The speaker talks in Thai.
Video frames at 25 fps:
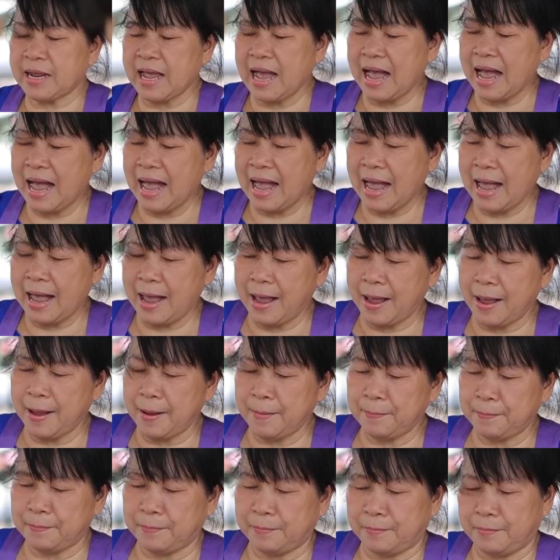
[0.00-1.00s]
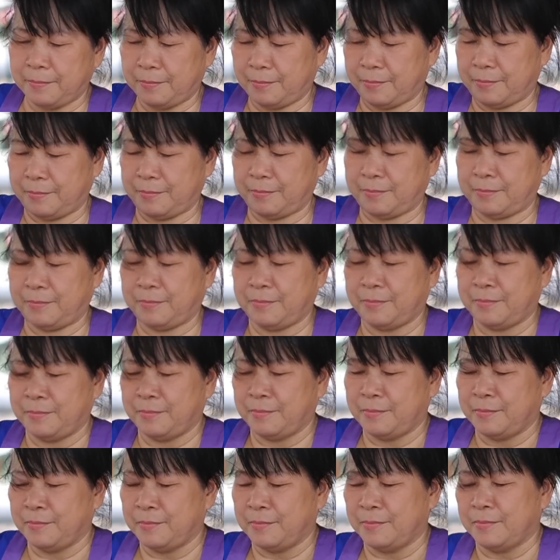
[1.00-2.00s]
ประมาณนี้ครับผม
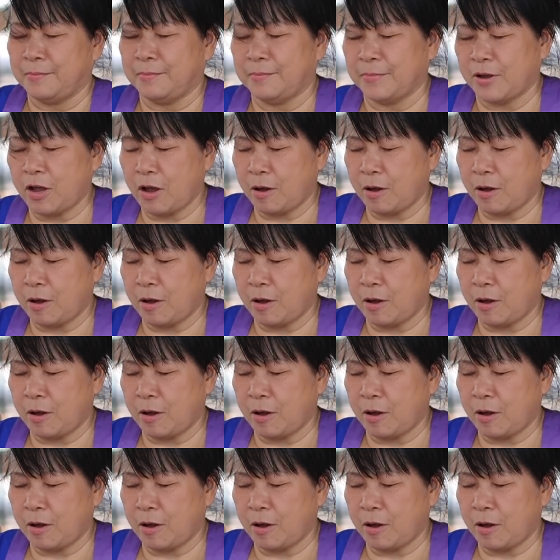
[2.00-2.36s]
รา